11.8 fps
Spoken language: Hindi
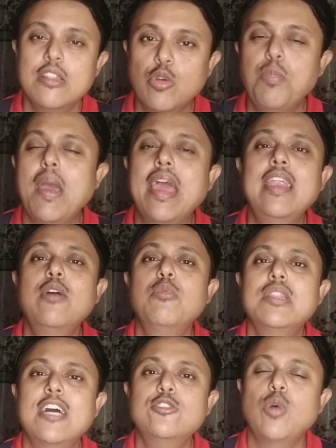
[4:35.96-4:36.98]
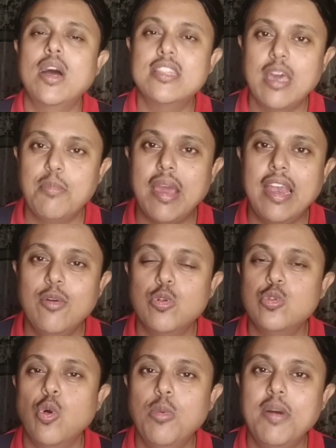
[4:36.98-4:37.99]
तो पहले वो बंदा जो आता है पहले वो
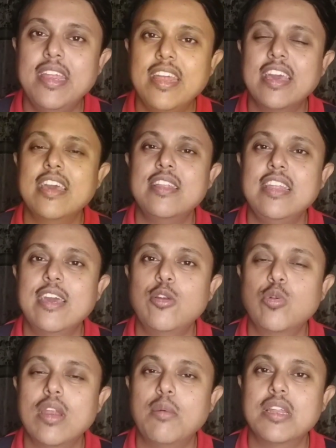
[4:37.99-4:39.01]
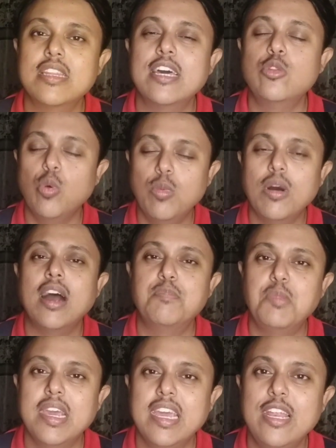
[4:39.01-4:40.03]
दो महीने के लिए रुकना पड़ता है दो
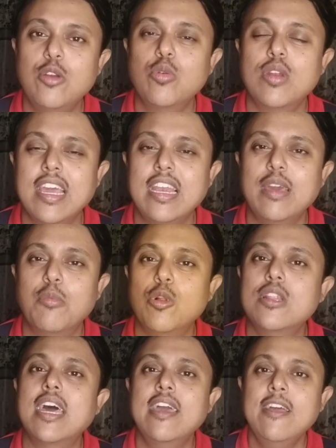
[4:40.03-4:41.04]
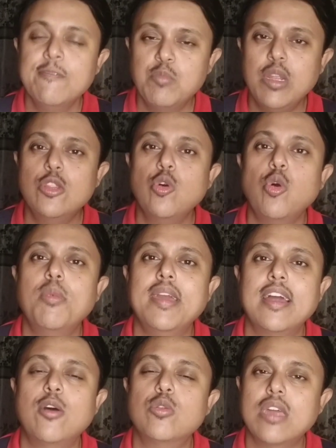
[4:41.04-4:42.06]
हफ्ते के लिए रुकने के लिए बोलता है है फिर दो
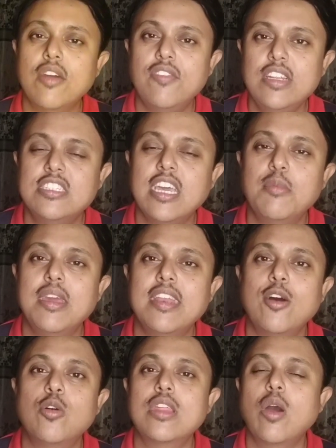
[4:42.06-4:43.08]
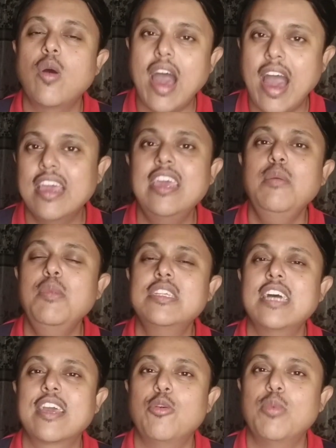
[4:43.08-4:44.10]
महीना होता है फिर छह महीना होता है और आखिर में
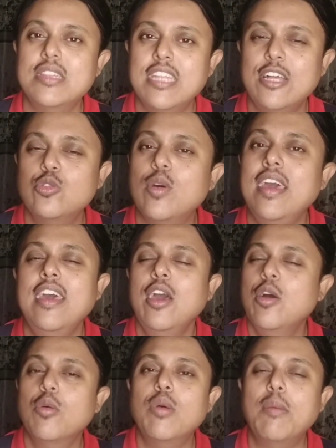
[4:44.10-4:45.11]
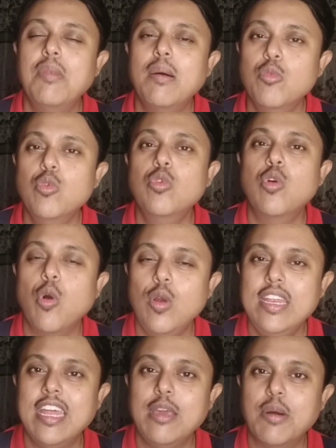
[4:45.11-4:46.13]
जाके वो बंदा जो है वो अपना मुंह खोल ही नहीं